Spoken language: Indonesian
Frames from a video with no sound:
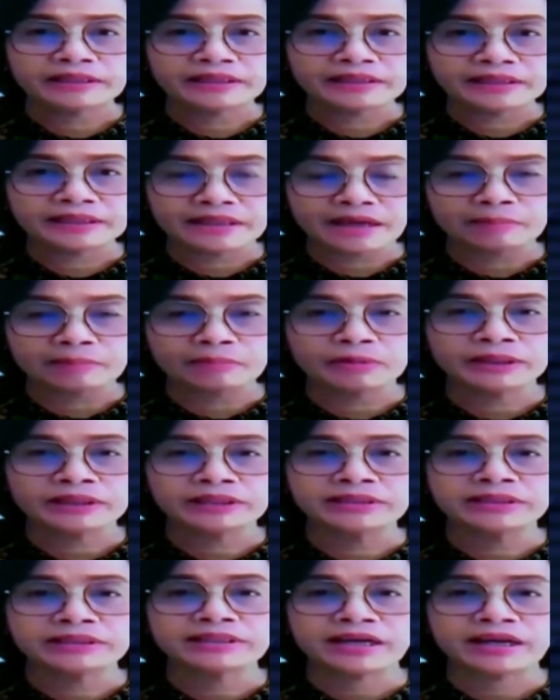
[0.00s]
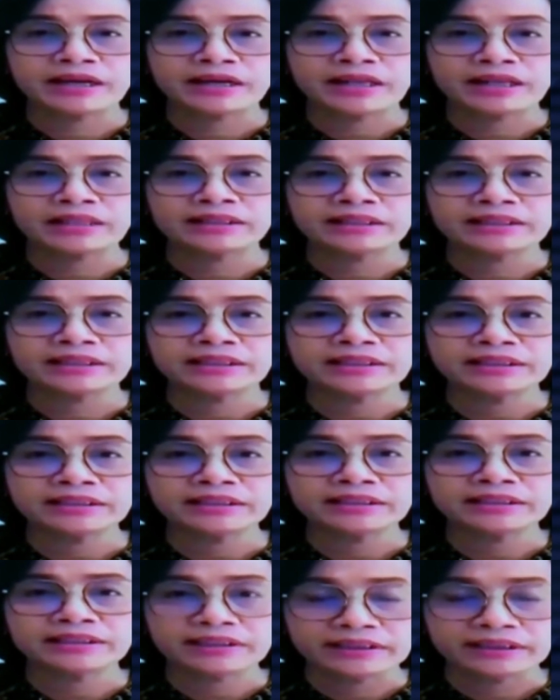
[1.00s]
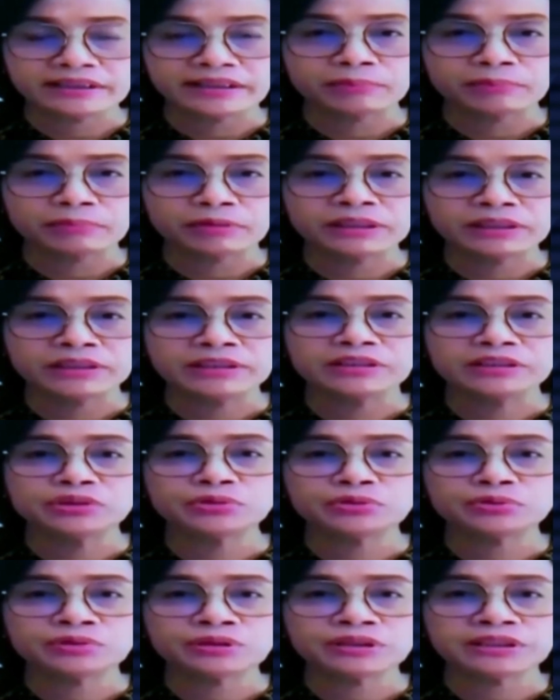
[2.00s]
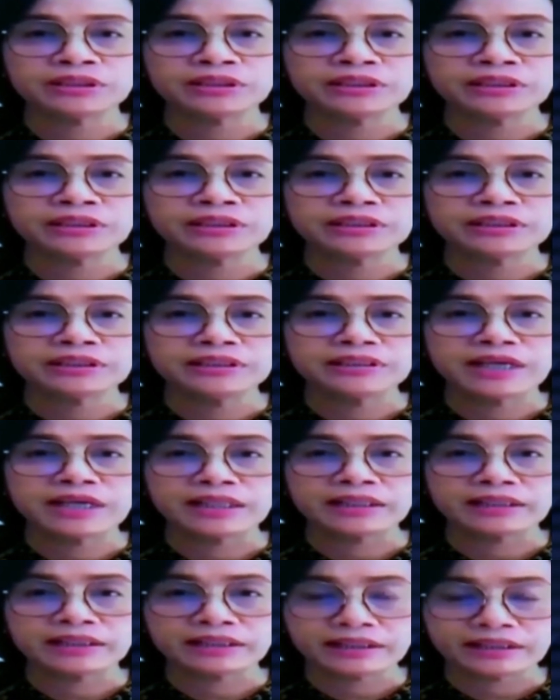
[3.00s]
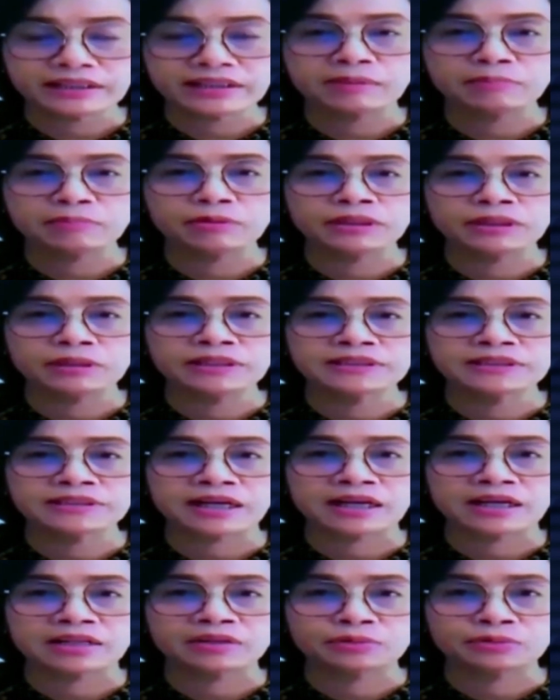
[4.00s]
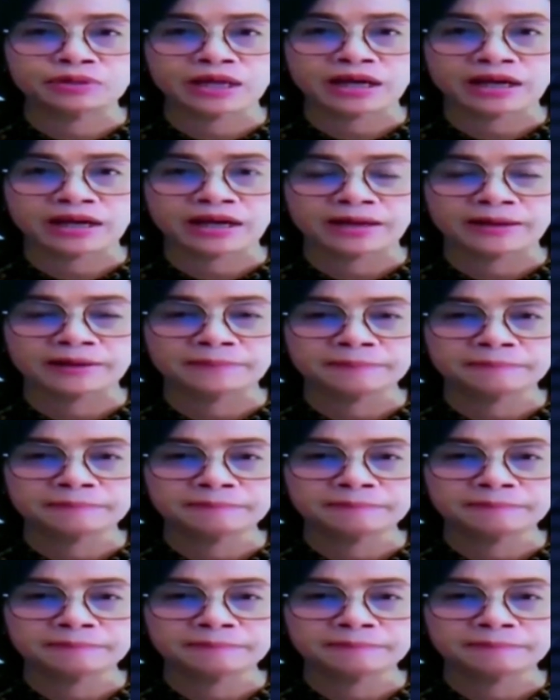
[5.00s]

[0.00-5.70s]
tidak boleh dikhianati, tidak boleh dicuri, dan tidak boleh disalahgunakan.